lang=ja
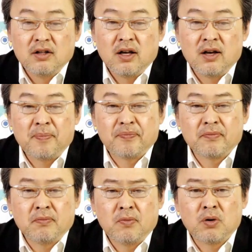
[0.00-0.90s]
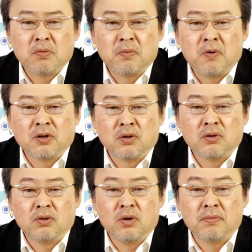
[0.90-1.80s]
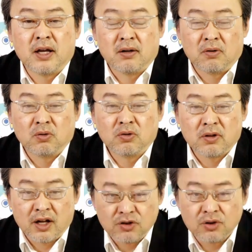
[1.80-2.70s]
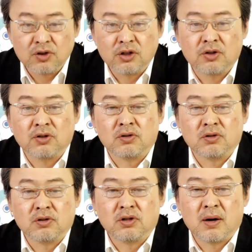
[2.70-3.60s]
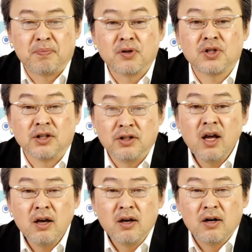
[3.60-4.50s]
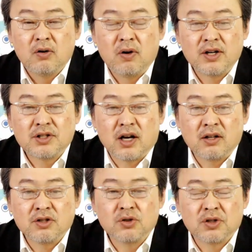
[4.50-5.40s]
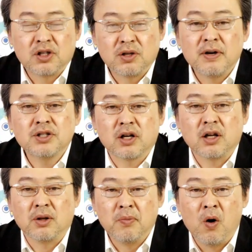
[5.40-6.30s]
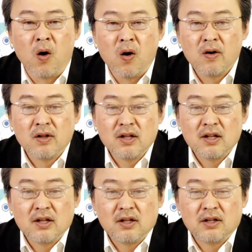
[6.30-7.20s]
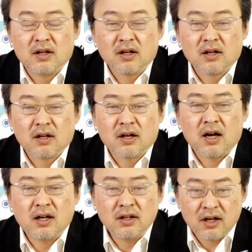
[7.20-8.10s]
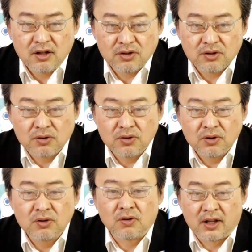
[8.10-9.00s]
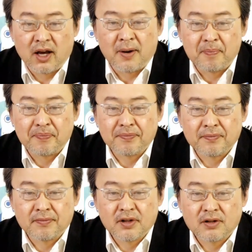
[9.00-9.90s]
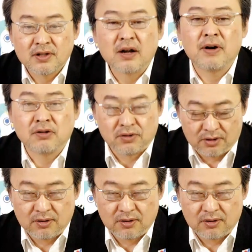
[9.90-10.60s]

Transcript: で僕ももう延べ本当何十人という脱北者にねお会いして話を聞きましたけども必ずそういうのはね伝わる